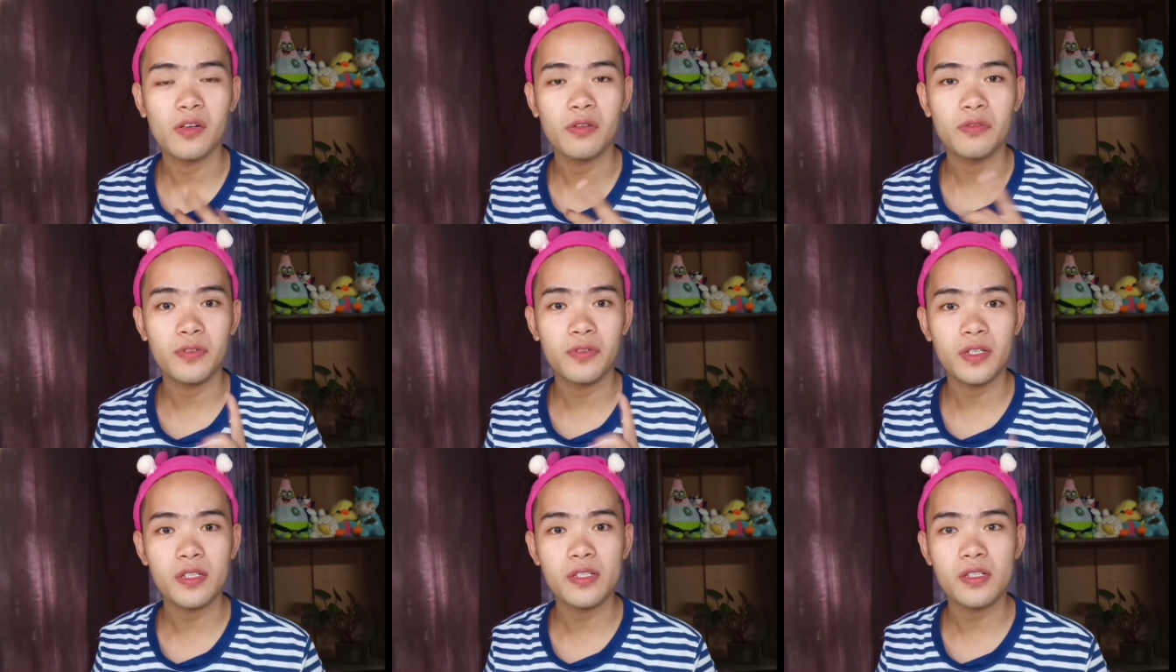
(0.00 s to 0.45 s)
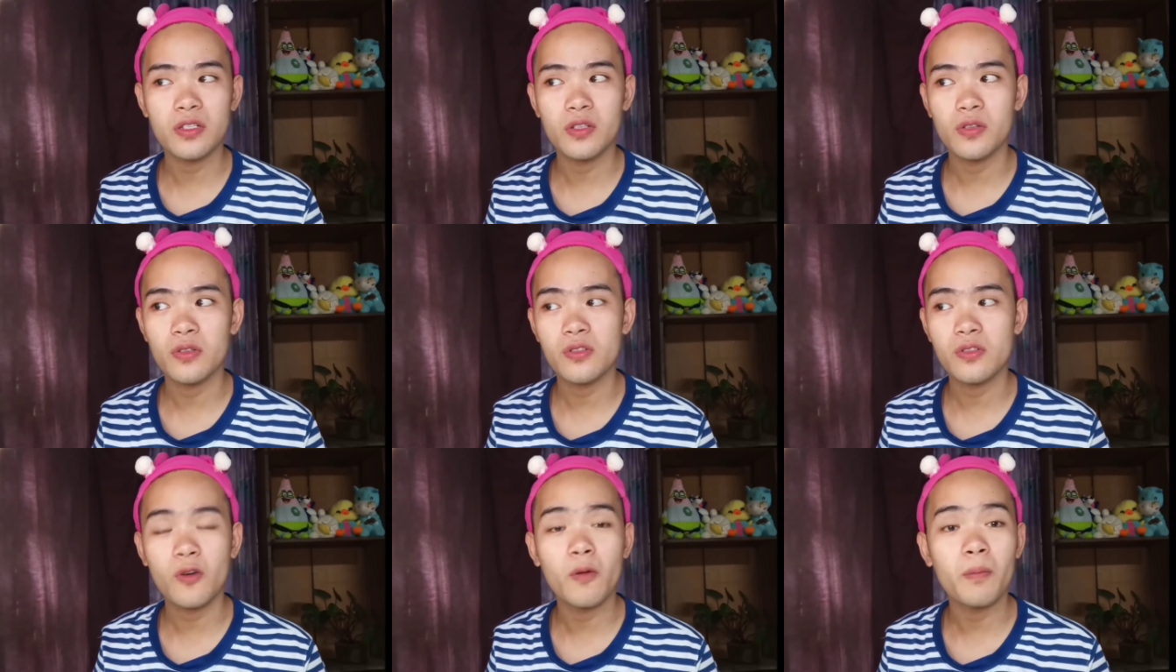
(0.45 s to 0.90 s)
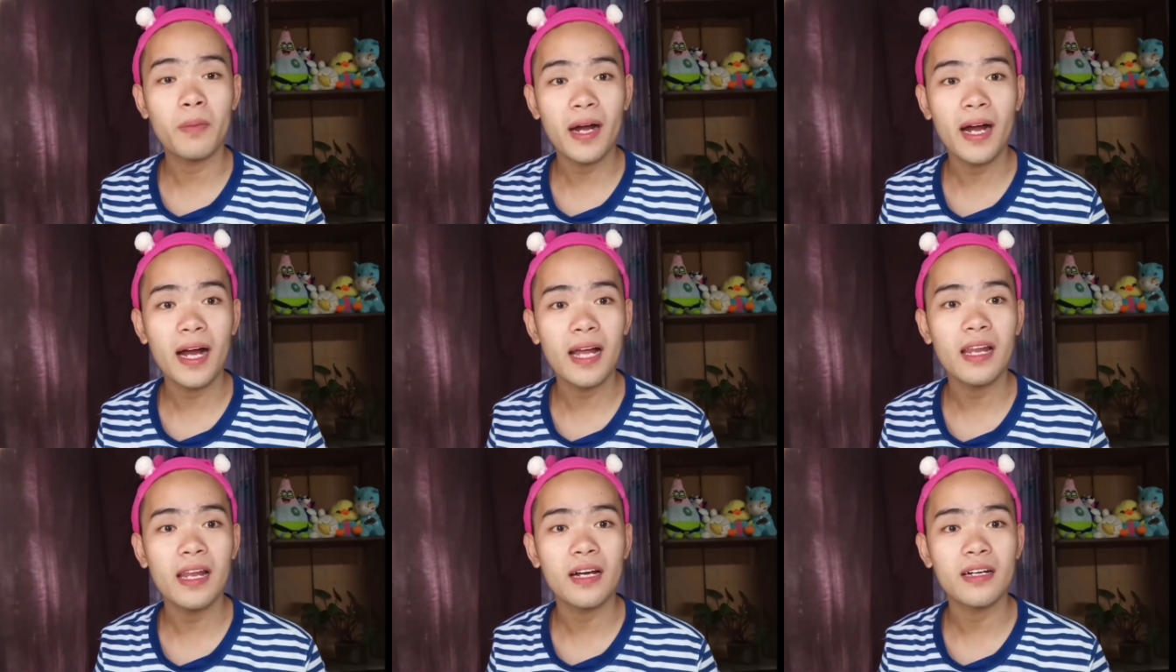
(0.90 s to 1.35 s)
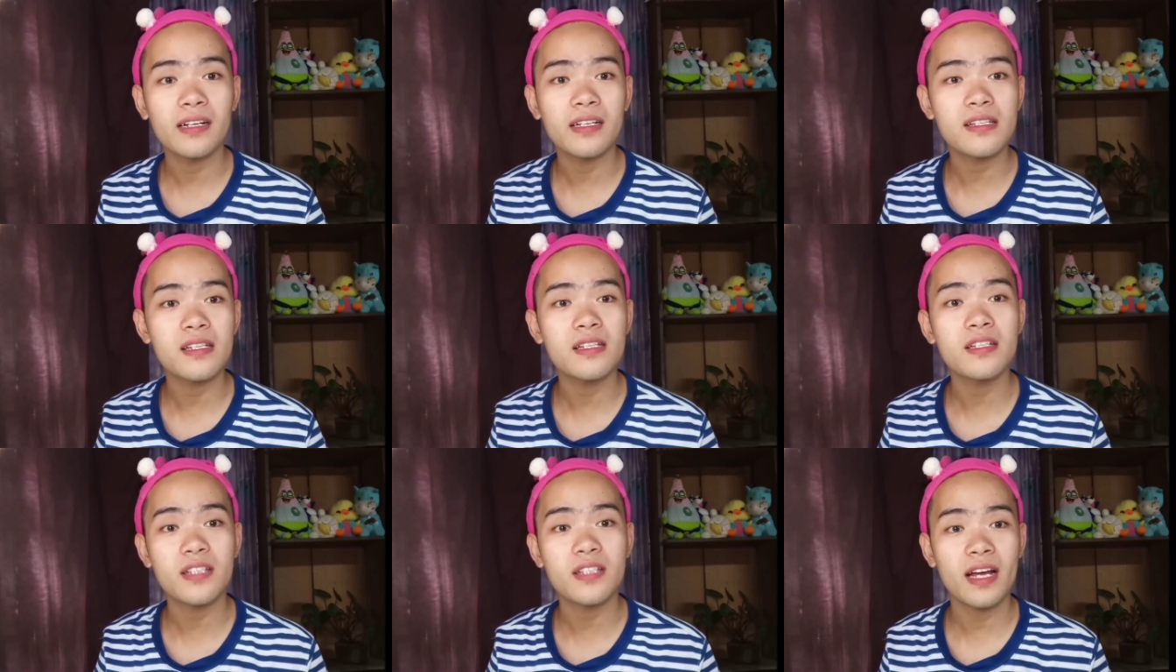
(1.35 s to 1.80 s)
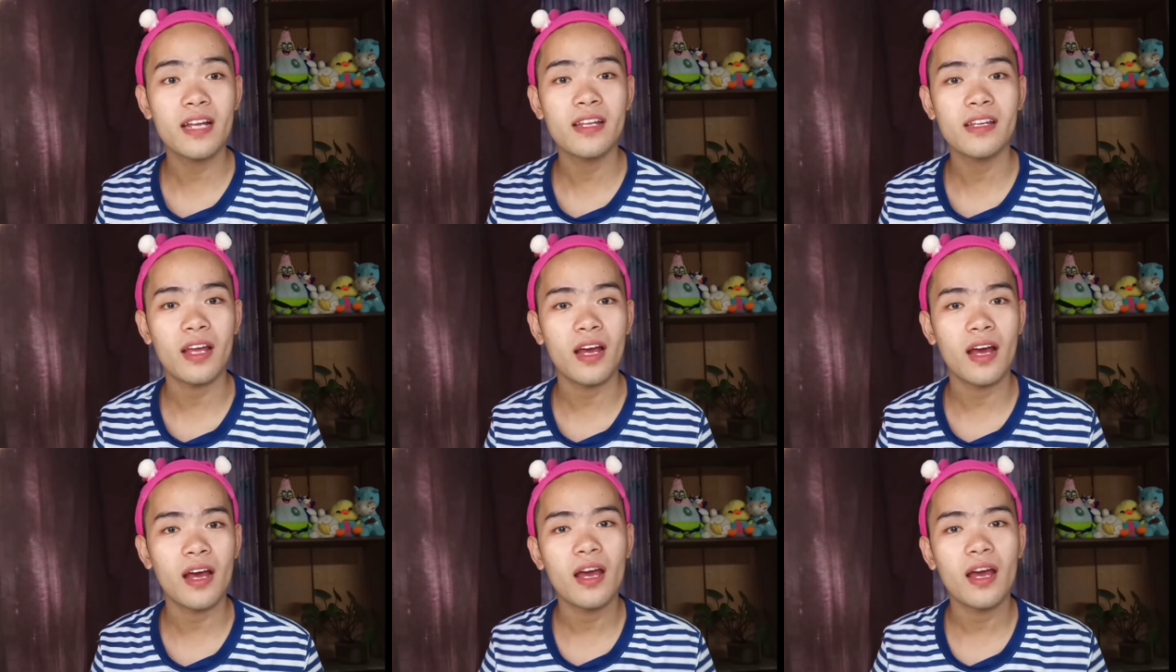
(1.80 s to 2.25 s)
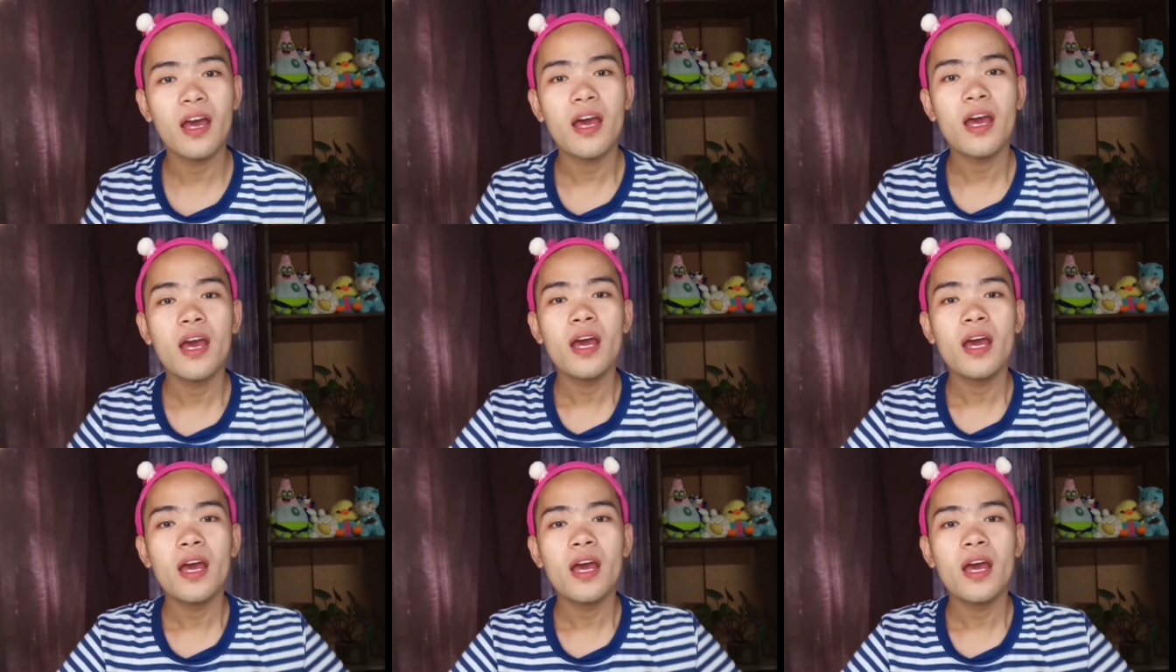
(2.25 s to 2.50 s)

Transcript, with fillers: nung first use ko pa nga lang kasi sa kanya,